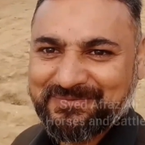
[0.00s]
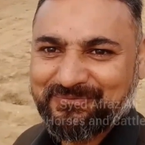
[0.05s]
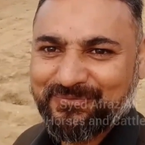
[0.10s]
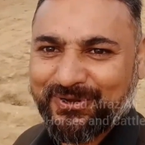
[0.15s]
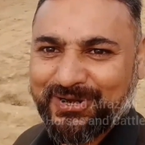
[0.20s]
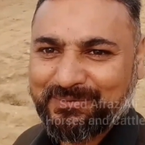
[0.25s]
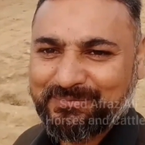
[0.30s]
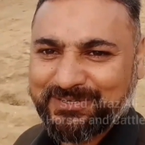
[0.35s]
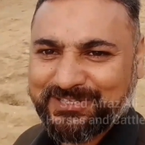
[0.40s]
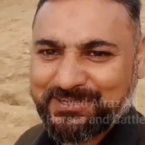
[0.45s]

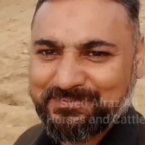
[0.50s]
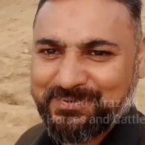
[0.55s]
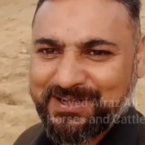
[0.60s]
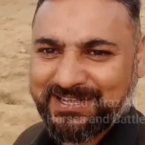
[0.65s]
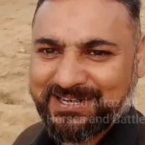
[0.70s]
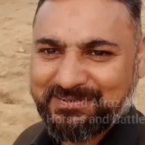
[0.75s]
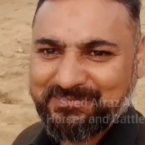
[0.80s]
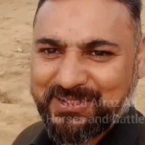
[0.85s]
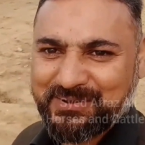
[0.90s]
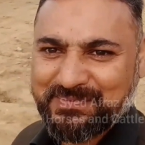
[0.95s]
मौला मजन
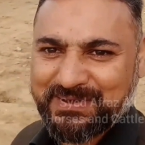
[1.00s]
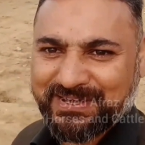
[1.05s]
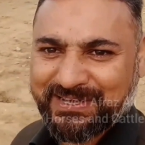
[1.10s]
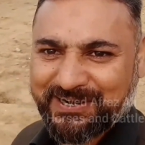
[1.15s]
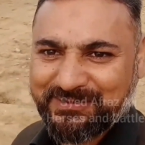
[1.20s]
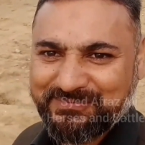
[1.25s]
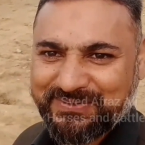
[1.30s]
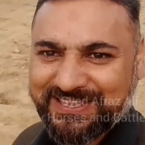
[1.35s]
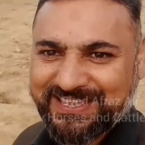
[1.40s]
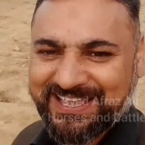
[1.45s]
पाक ने मेरे पे
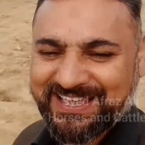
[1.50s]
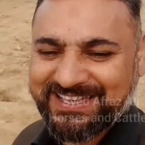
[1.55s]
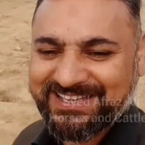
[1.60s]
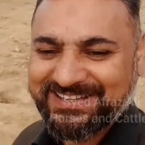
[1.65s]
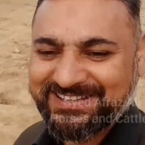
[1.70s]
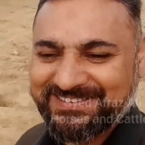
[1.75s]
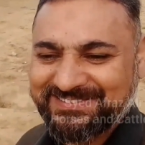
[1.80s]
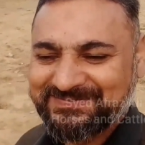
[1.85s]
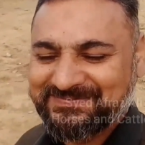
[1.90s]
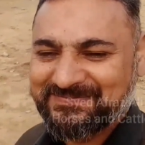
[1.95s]
करम किया
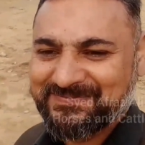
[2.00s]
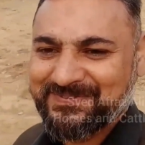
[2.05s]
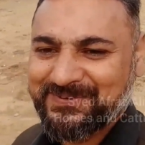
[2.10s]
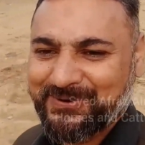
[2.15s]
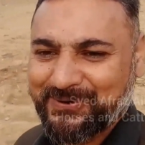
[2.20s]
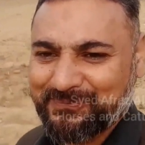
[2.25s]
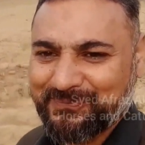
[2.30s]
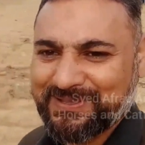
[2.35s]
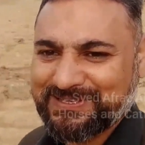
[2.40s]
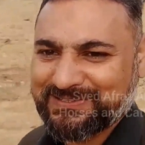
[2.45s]
है
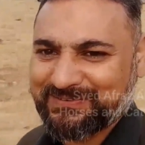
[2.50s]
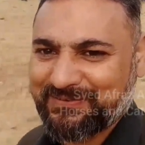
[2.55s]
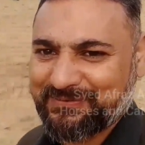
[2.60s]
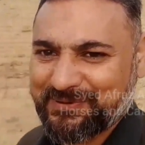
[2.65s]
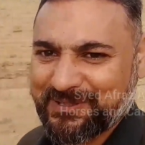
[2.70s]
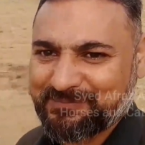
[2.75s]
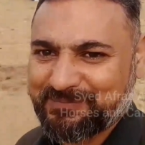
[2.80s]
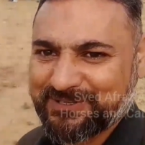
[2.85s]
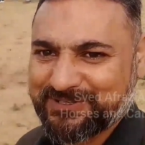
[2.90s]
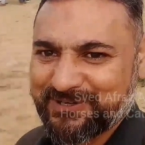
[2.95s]
और मैं जब
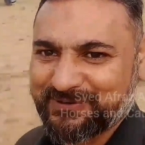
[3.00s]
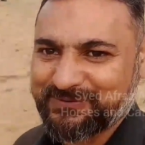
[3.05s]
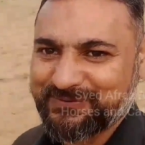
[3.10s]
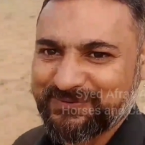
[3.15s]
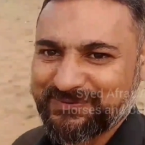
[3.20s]
फिर बचाऊँ